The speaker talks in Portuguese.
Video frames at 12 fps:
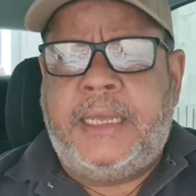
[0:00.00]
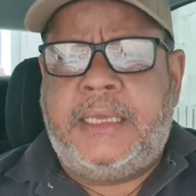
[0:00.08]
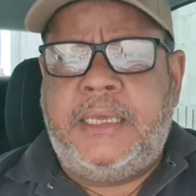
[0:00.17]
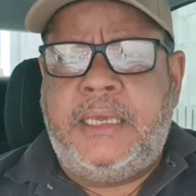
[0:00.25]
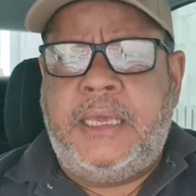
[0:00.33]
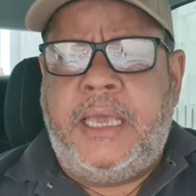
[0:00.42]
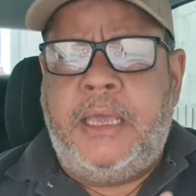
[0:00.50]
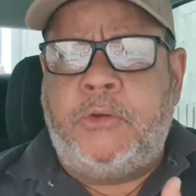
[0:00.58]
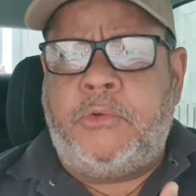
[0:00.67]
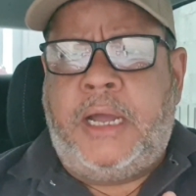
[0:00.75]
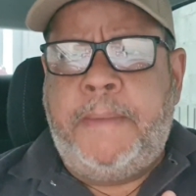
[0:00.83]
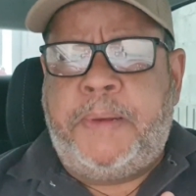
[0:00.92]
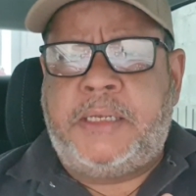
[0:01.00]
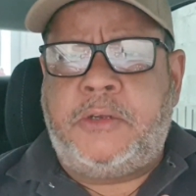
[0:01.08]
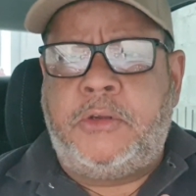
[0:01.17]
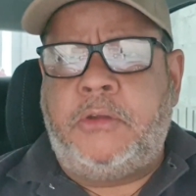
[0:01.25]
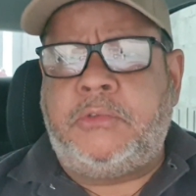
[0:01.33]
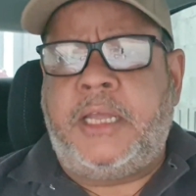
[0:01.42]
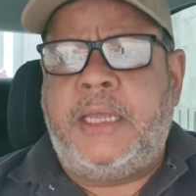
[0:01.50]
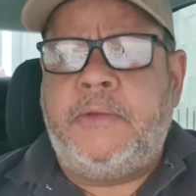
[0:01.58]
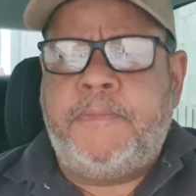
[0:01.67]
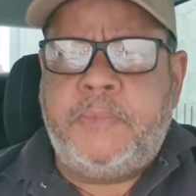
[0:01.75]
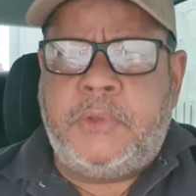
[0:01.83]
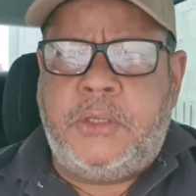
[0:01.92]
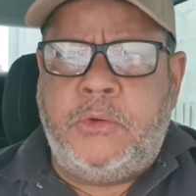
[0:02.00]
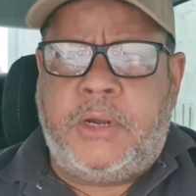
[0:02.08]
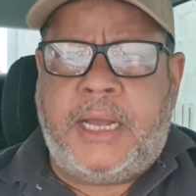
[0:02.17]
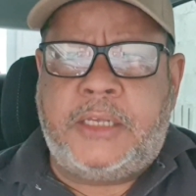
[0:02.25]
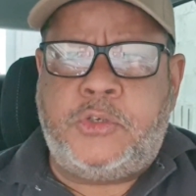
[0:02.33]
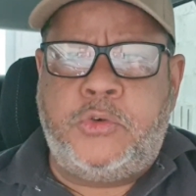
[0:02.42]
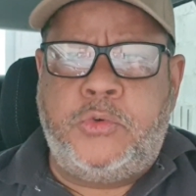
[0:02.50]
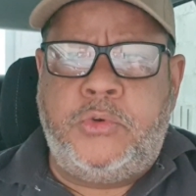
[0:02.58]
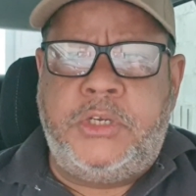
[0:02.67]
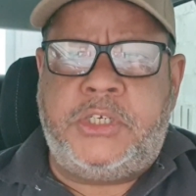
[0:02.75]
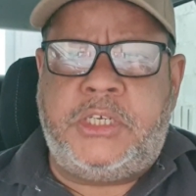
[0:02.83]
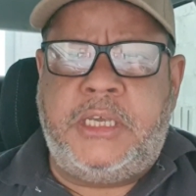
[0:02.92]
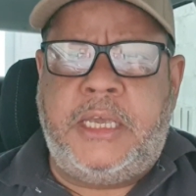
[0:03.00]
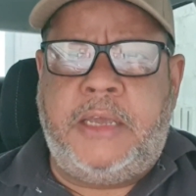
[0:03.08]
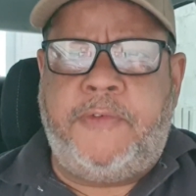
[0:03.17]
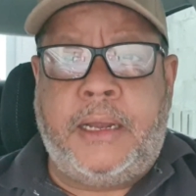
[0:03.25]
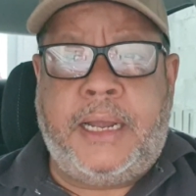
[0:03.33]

que eu a impressão que eu tenho que o Cássio Nunes que é